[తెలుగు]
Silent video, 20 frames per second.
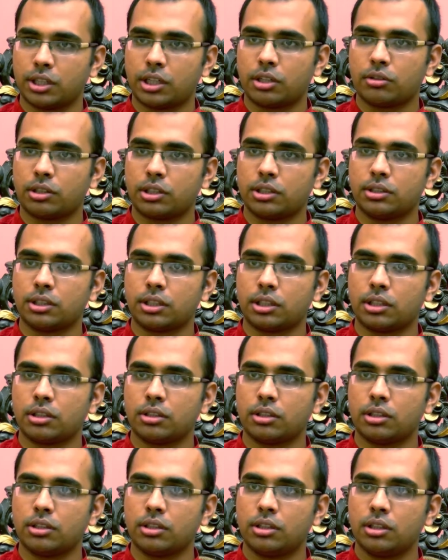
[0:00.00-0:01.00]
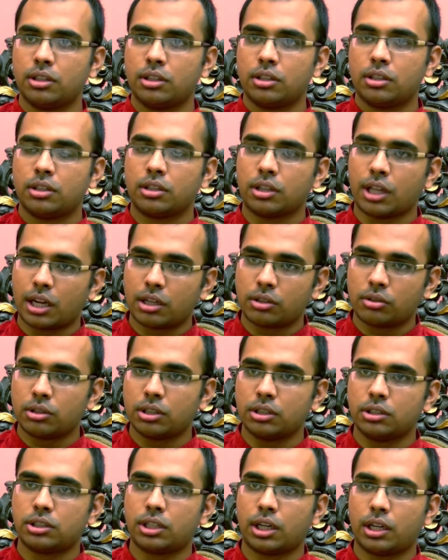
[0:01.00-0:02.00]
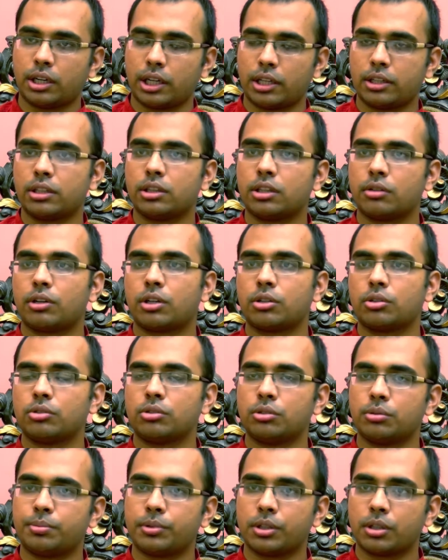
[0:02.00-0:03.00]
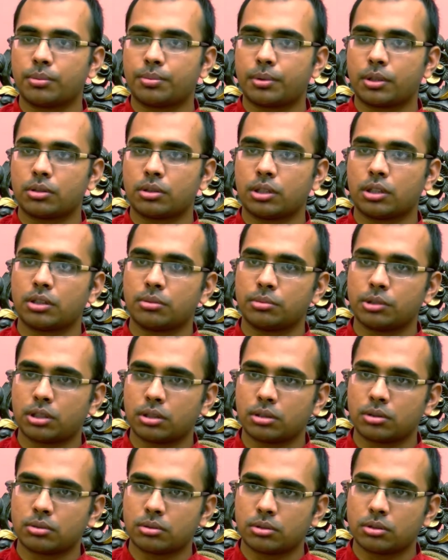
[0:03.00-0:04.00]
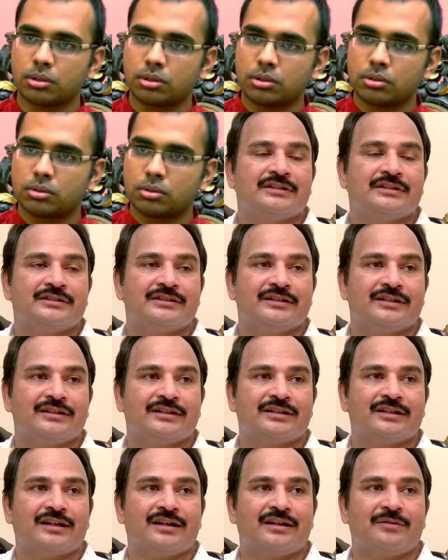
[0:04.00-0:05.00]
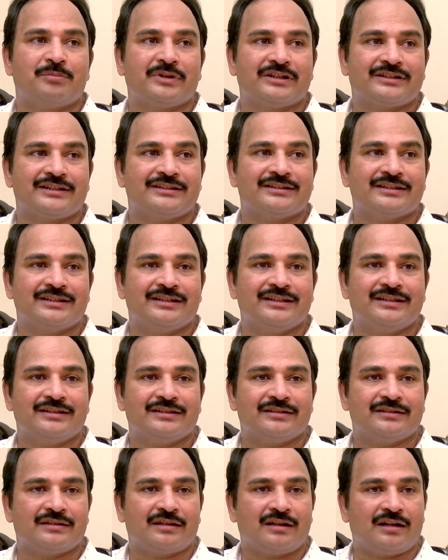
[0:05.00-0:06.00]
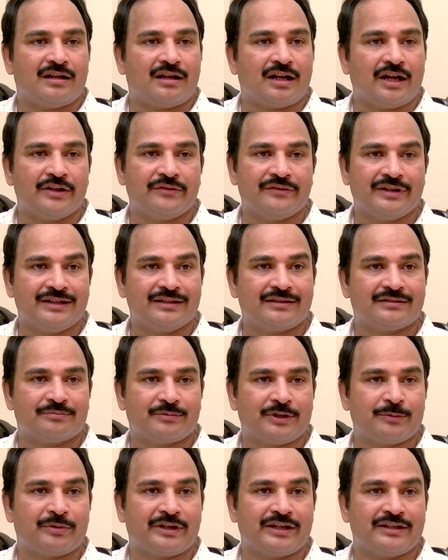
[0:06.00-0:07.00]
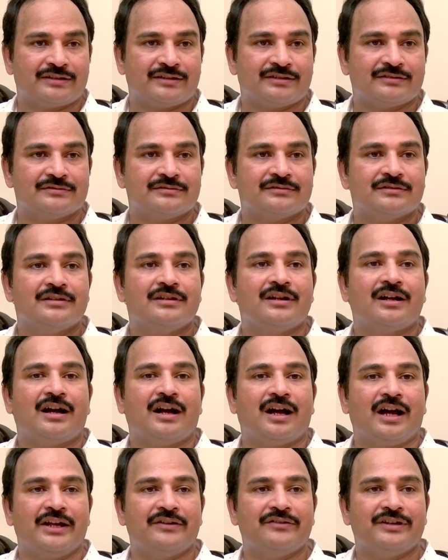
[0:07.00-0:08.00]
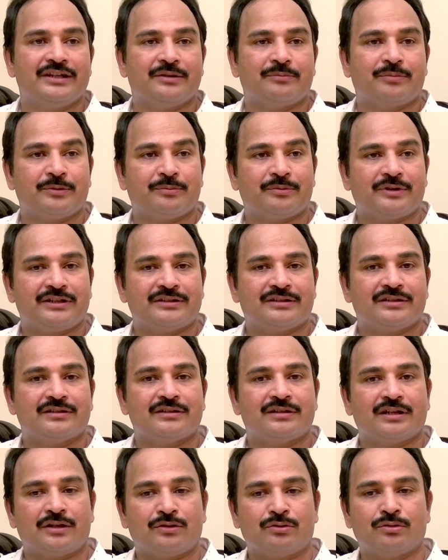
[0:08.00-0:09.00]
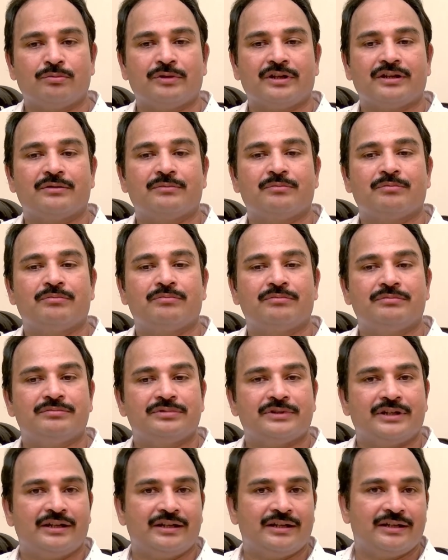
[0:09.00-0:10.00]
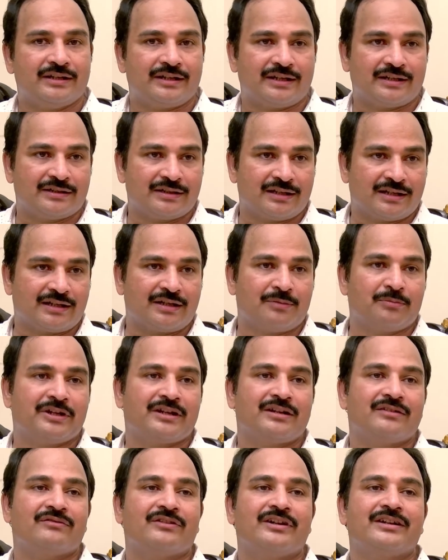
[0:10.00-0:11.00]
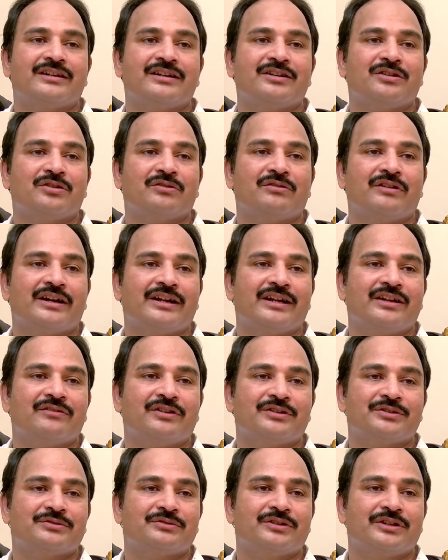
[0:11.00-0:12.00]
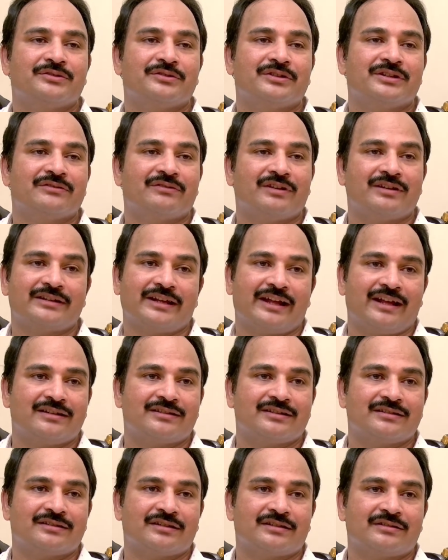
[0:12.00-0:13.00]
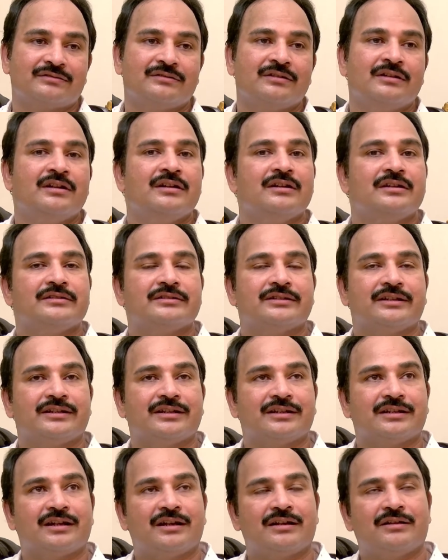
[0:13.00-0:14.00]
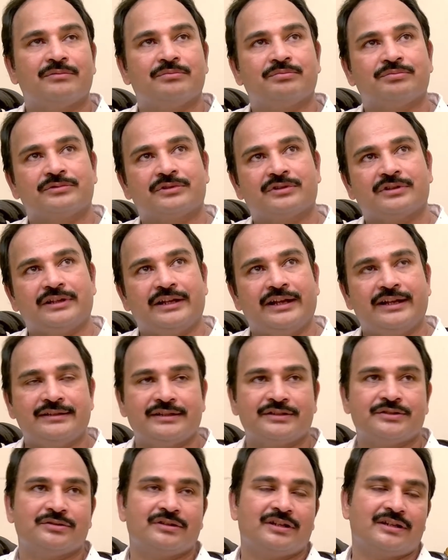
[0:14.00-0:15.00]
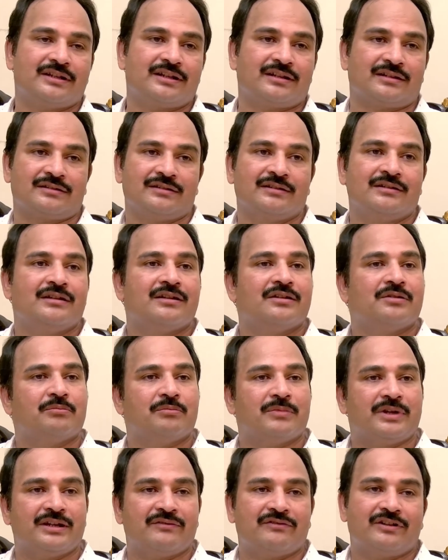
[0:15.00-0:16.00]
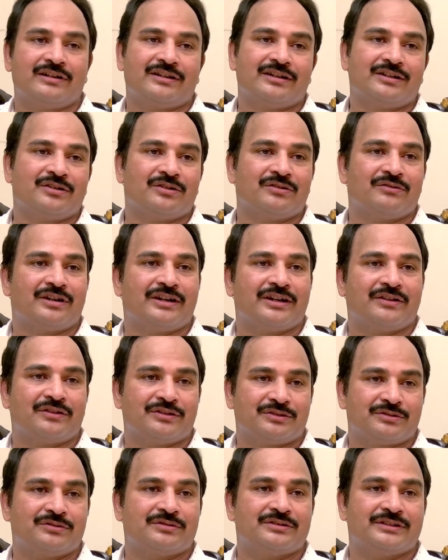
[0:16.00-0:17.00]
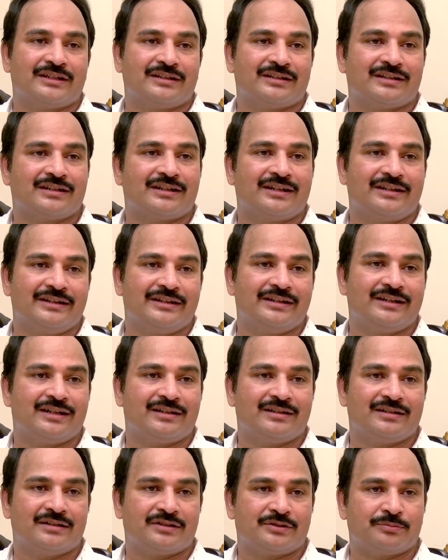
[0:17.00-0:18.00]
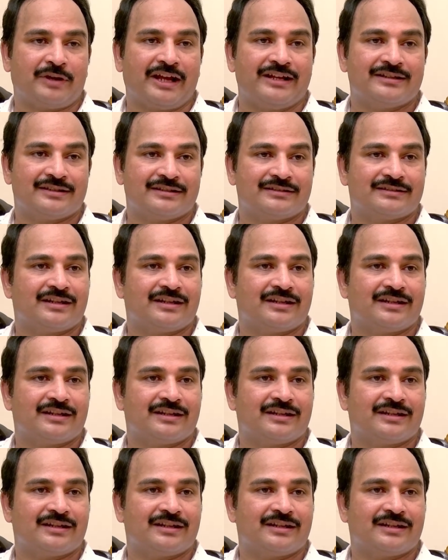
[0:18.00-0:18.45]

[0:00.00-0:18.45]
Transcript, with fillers: తేయడం అనేది జరిగింది దాని గురించి అంటే అది ఎంతవరకు ఉపయోగపడుతుంది అనేది మీరు అనుకుంటున్నారు జనరల్గా పతంజలి ఆయుర్వేదిక్ ప్రిపరేషన్ ఆయుర్వేదిక్ ప్రిపరేషన్ దట్టు మన రెగ్యులర్గా మన వంటింట్లో వాడే వస్తువులతోనే వాళ్ళు తయారు చేశారు జనరల్గా ఏజెస్ టుగెదర్ మన వంటింట్లో వాడే వస్తువులు జనరల్గా ఇండియన్ స్పైసెస్